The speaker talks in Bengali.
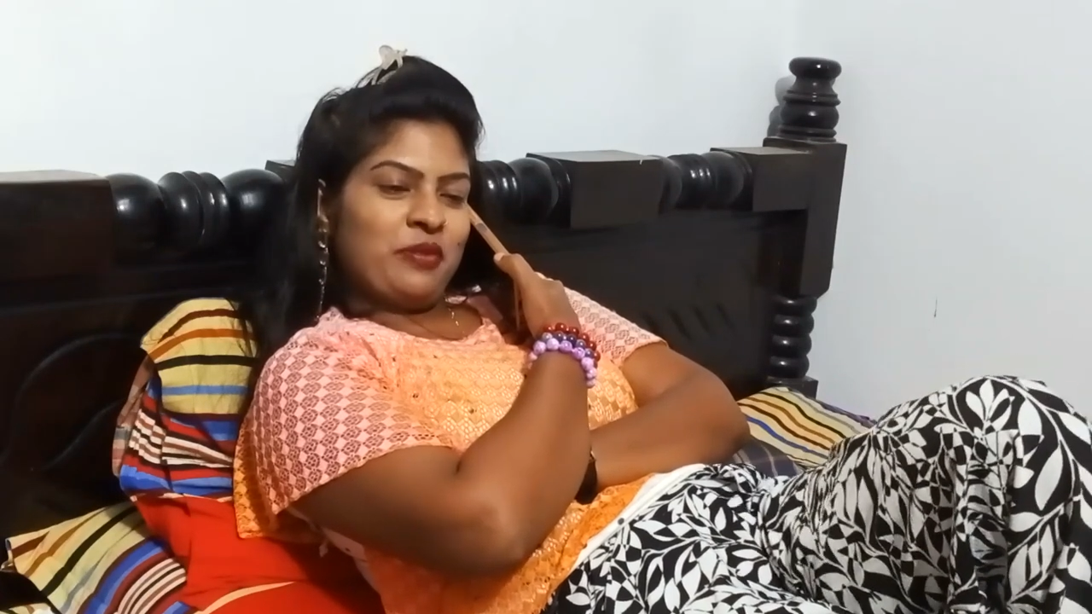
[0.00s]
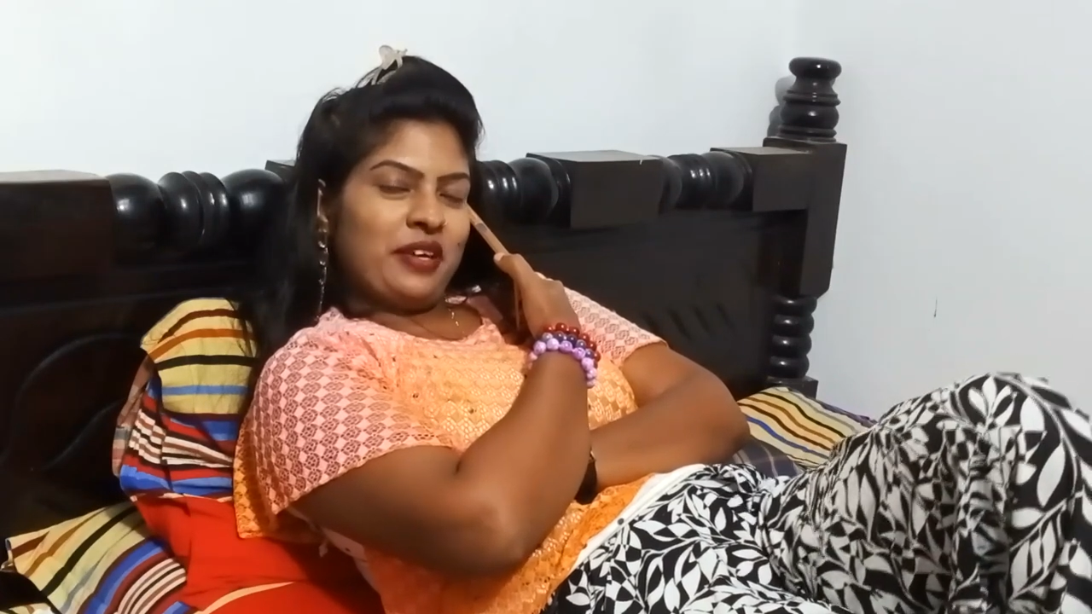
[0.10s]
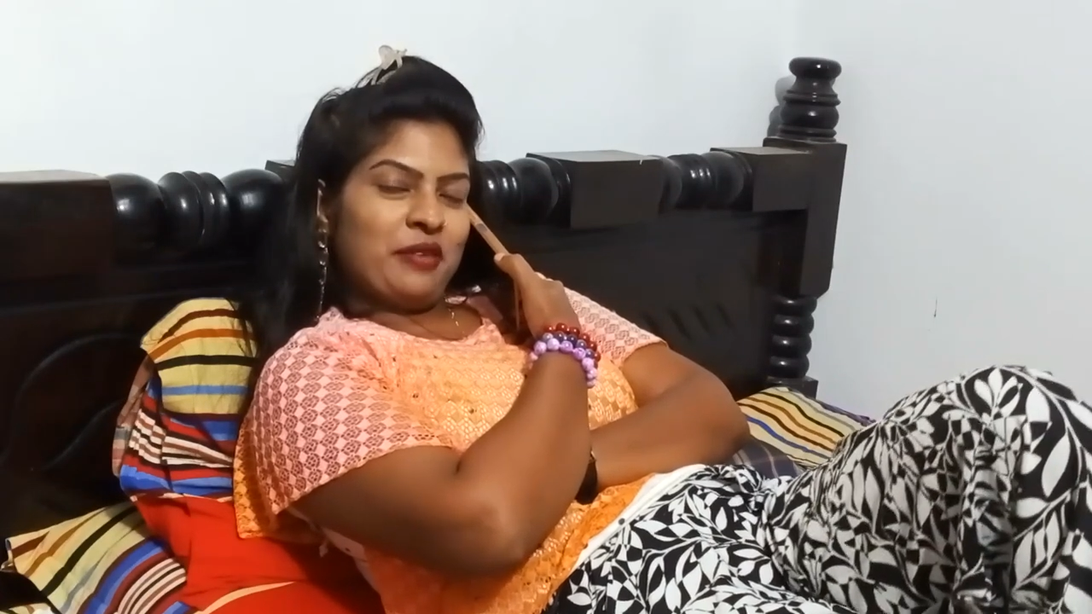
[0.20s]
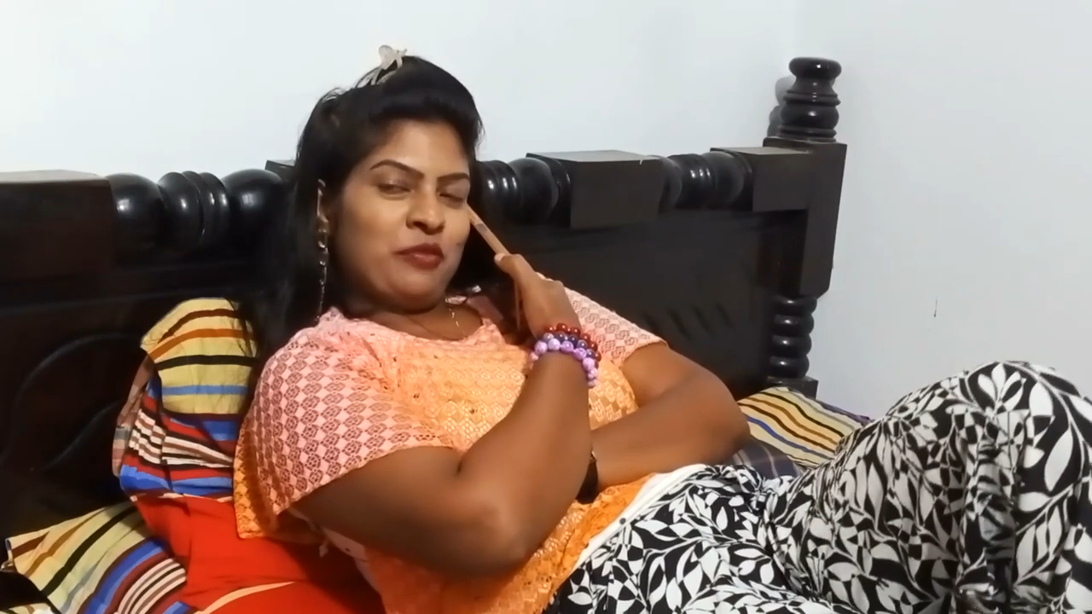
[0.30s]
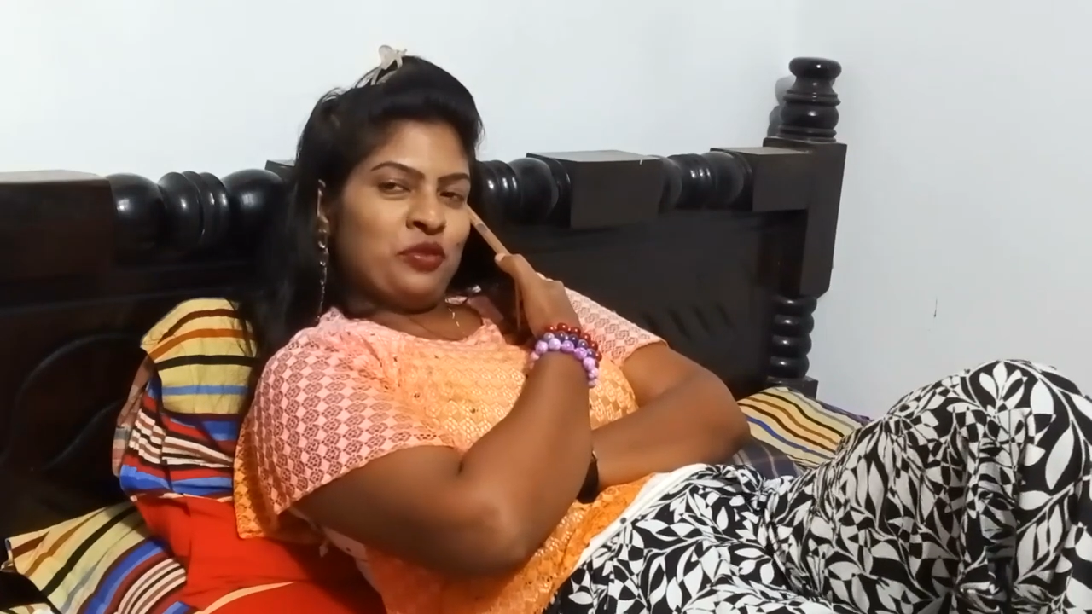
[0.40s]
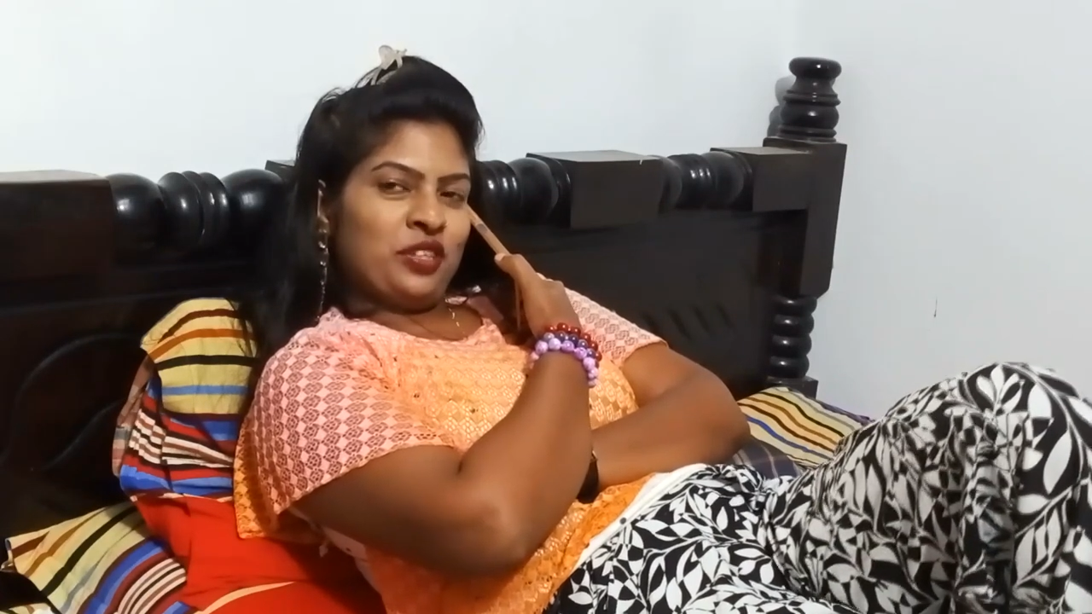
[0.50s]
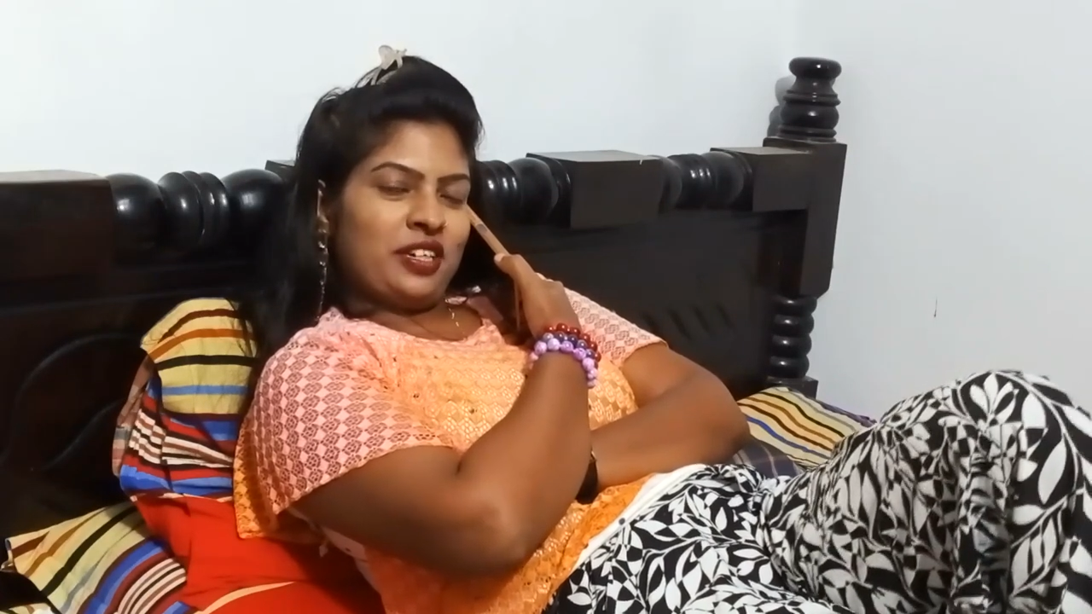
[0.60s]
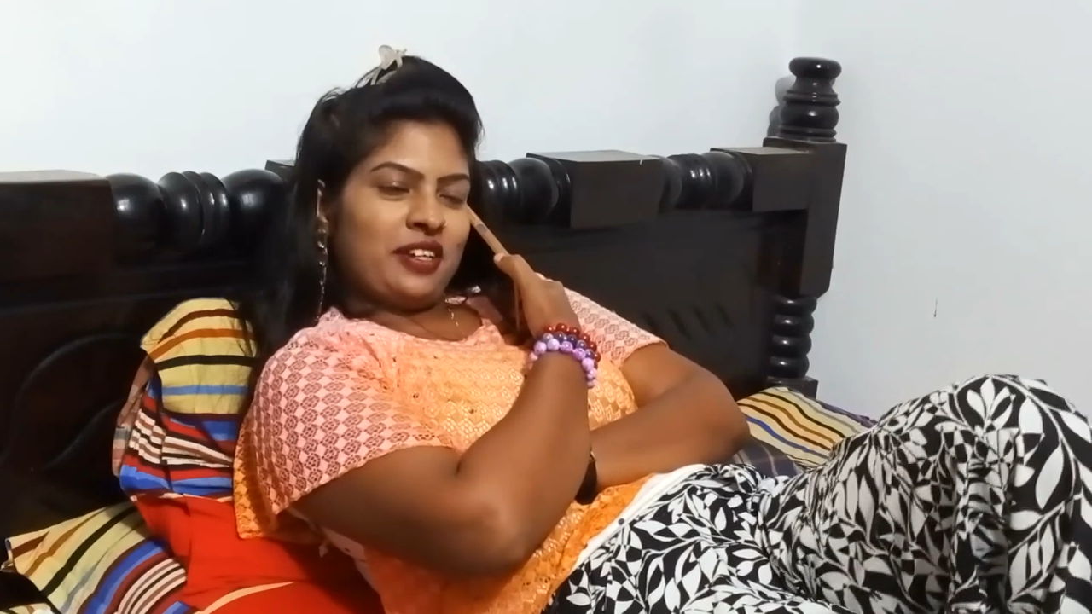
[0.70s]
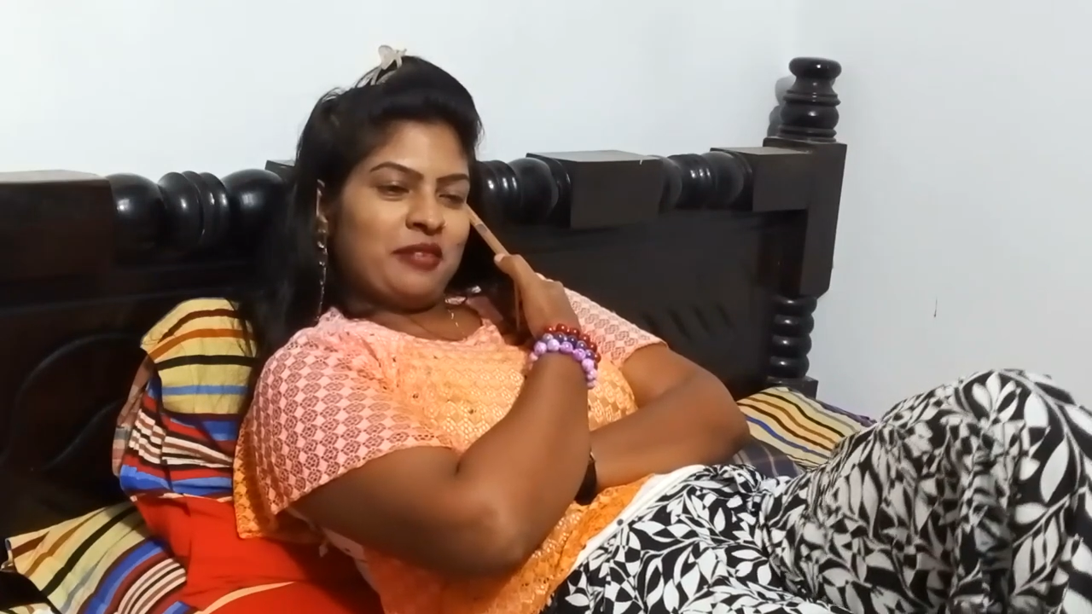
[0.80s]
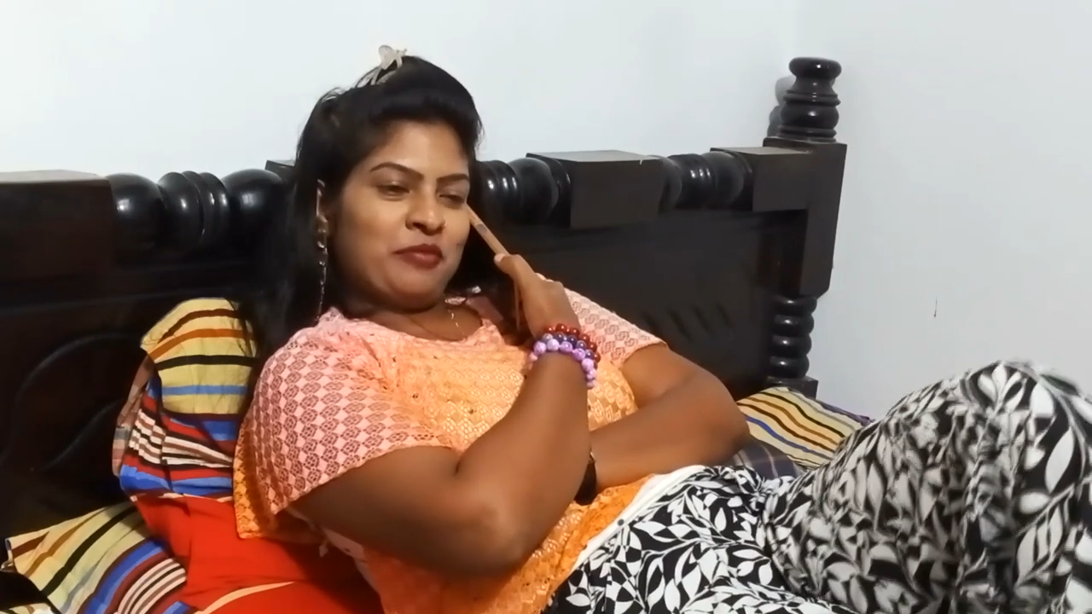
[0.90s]
বিয়ে বোঝে
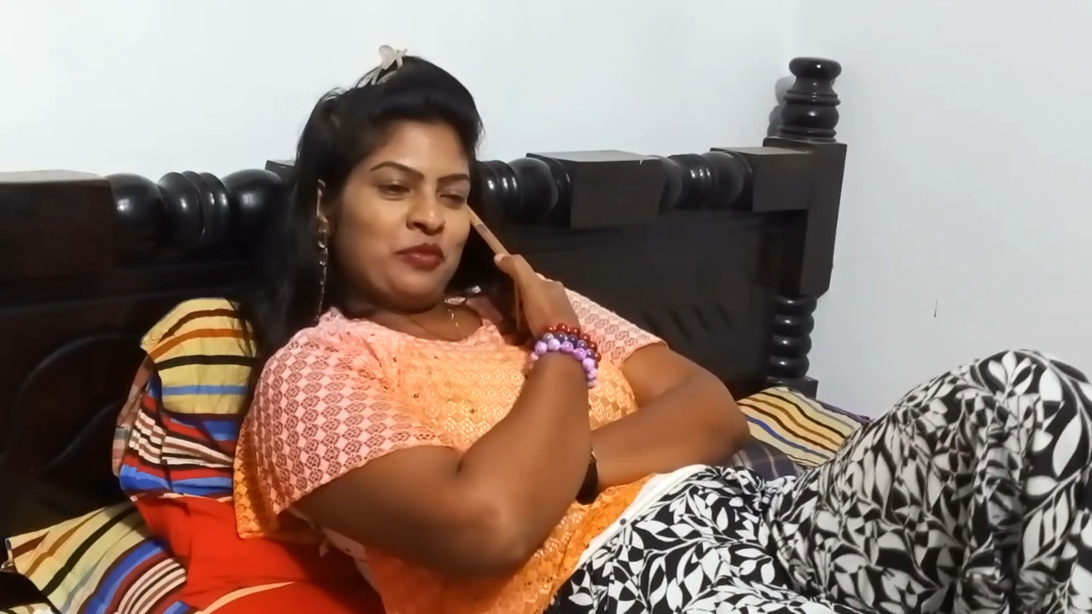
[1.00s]
না